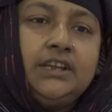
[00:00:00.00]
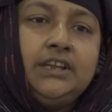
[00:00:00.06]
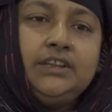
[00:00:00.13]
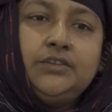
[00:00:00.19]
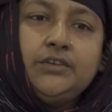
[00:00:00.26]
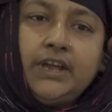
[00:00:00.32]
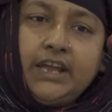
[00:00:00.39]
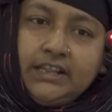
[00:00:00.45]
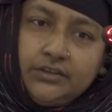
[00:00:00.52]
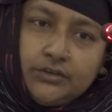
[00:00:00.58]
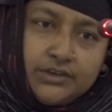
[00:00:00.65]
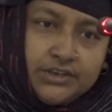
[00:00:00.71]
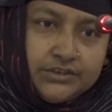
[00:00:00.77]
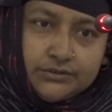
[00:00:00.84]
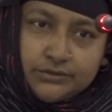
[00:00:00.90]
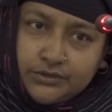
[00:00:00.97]
কিন্তু এত
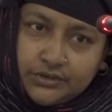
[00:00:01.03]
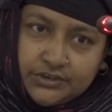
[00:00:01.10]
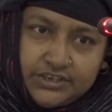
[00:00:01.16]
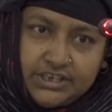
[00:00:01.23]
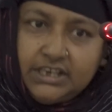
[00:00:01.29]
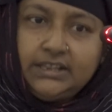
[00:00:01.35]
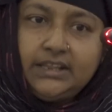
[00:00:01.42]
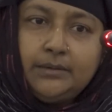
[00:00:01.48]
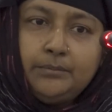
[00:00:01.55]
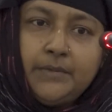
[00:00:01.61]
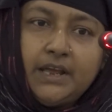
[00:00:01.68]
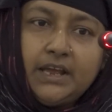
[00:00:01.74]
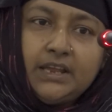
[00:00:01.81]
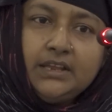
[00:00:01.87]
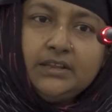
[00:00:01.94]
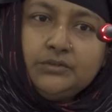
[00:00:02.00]
কিছু তো শিখতাম
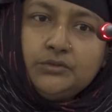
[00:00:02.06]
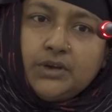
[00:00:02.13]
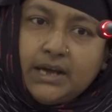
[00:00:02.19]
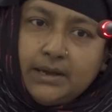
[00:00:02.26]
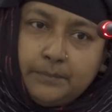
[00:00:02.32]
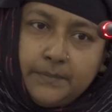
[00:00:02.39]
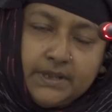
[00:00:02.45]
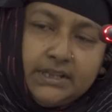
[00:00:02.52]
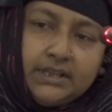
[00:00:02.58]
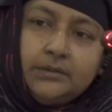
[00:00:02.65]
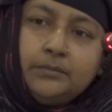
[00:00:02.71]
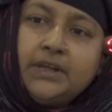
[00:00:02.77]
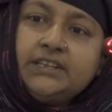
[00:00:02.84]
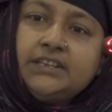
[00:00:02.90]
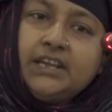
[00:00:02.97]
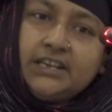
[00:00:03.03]
না কিন্তু আপনাদের
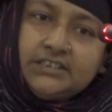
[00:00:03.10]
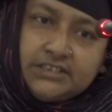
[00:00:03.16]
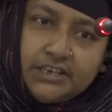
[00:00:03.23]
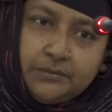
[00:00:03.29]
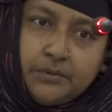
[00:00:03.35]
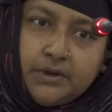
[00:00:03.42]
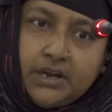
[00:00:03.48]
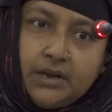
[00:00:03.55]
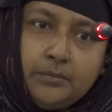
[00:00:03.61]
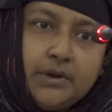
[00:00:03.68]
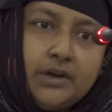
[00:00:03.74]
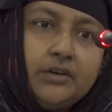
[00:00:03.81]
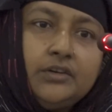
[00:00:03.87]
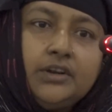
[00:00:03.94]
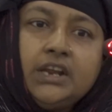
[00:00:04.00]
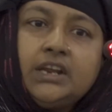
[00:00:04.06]
মাঝে আসার পর আমরা
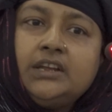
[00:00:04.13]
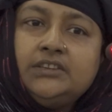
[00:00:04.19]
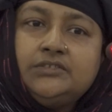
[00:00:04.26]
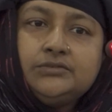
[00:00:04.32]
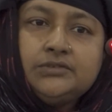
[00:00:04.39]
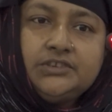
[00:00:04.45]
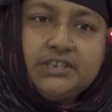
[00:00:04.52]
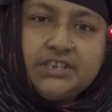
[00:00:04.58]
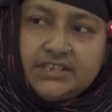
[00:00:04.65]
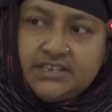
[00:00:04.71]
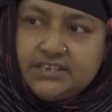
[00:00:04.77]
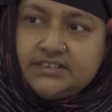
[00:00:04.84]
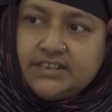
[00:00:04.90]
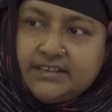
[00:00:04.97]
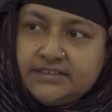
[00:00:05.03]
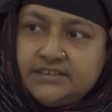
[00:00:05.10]
অনেক কিছু শিখছি
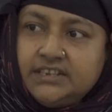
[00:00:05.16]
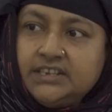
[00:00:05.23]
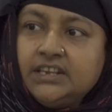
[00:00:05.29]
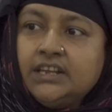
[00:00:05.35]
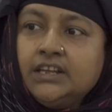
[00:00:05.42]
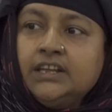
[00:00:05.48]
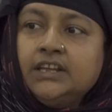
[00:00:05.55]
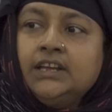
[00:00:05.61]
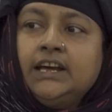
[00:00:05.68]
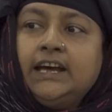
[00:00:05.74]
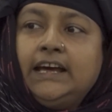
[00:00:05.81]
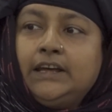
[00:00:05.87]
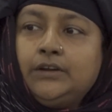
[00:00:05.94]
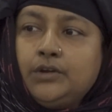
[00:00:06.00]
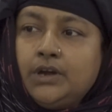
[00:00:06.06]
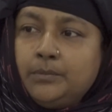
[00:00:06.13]
জানছি
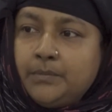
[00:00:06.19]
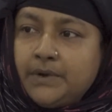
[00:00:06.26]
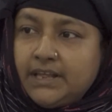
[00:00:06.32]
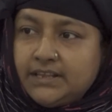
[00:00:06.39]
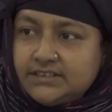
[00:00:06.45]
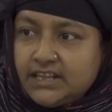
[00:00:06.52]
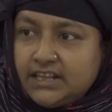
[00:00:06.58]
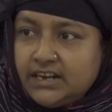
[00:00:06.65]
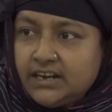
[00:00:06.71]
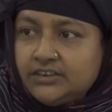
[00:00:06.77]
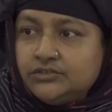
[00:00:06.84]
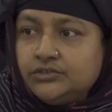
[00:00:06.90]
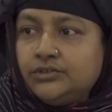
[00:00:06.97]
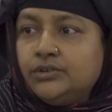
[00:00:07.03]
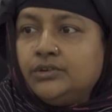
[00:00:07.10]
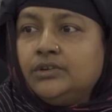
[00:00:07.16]
আরও আমরা জানার
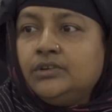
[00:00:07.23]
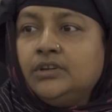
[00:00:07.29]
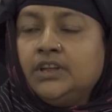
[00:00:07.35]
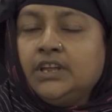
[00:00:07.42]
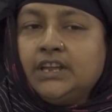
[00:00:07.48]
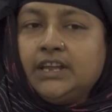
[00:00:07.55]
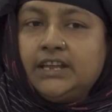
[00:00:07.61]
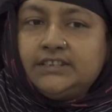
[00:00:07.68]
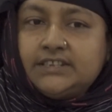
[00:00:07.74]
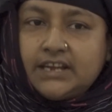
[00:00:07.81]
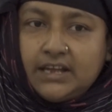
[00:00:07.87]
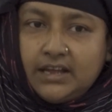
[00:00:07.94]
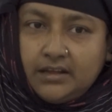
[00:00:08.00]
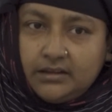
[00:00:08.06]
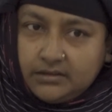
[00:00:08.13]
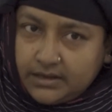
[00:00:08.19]
জন্য এ
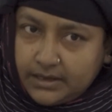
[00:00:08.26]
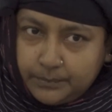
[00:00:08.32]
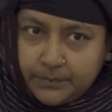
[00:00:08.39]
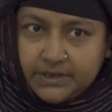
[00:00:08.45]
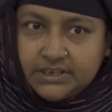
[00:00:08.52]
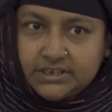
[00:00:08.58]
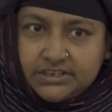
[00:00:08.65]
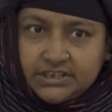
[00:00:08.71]
জায়গা আপনাদের